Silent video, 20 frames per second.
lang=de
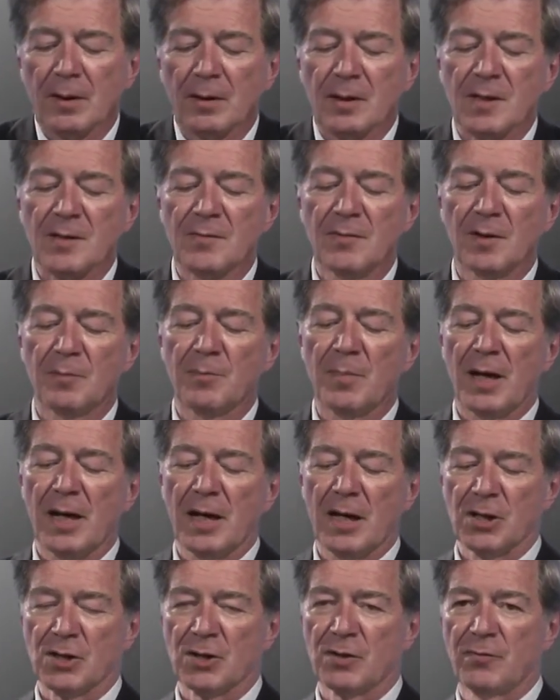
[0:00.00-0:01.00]
das wird
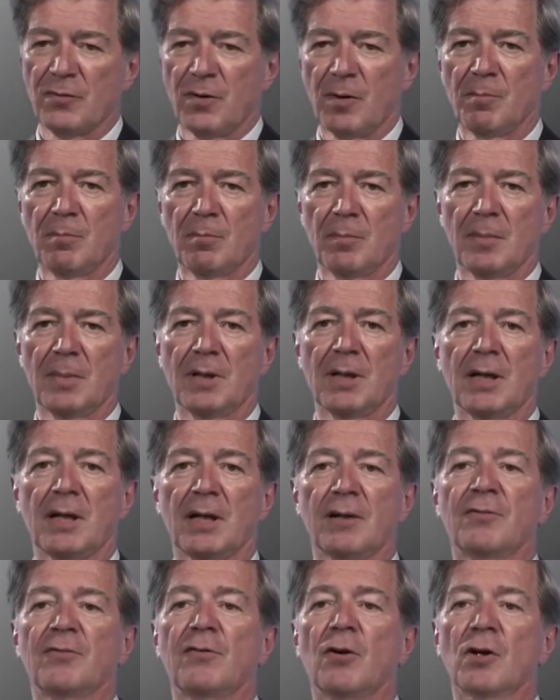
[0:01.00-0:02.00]
beherrscht vom
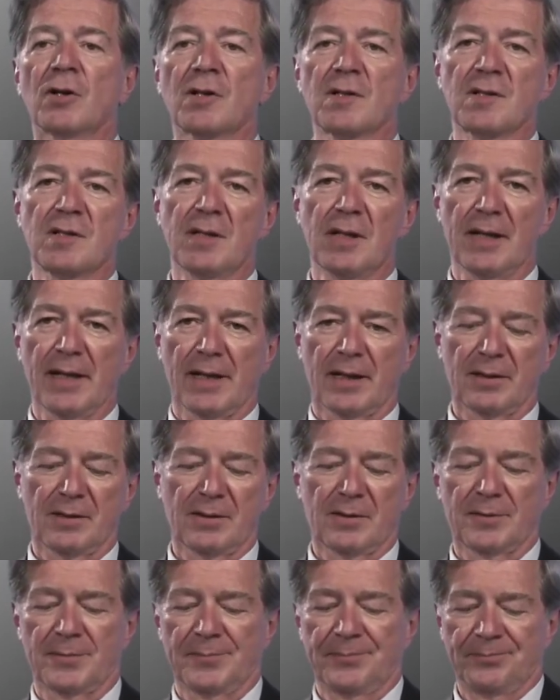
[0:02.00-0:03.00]
Erfolgsdelikt.